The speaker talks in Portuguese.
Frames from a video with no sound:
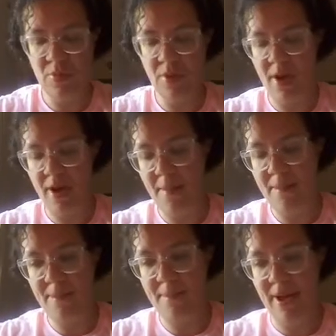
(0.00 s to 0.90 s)
vão
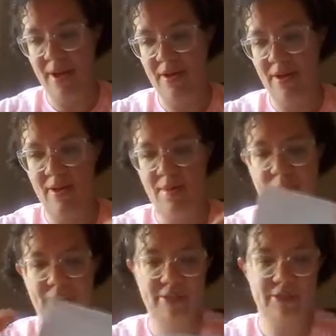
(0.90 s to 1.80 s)
amar,
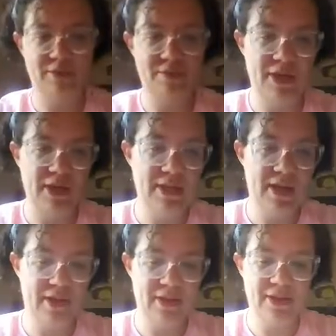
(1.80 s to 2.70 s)
amar de
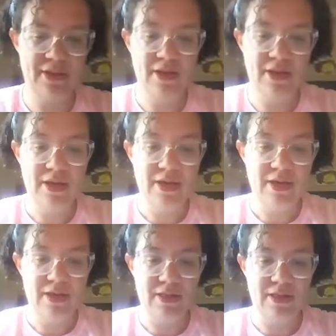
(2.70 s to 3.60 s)
verdade.
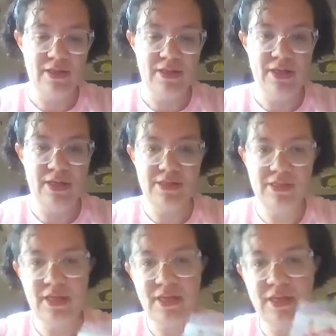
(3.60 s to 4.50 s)
Tem esse